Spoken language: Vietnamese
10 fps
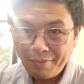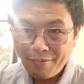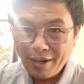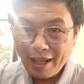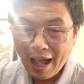
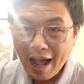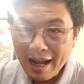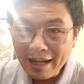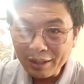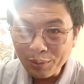vậy thì
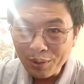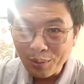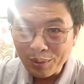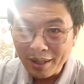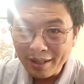ai là tội
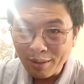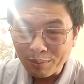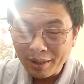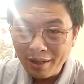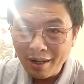đồ dân
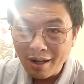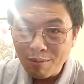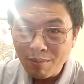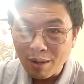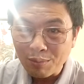tộc thưa
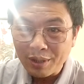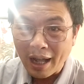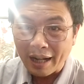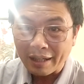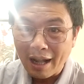ông cộng
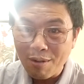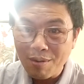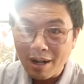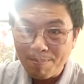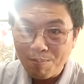sản
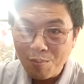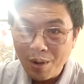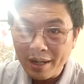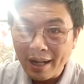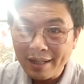cao cấp
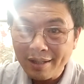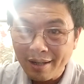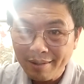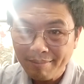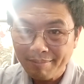Nguyễn Thanh
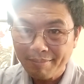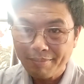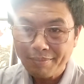Sơn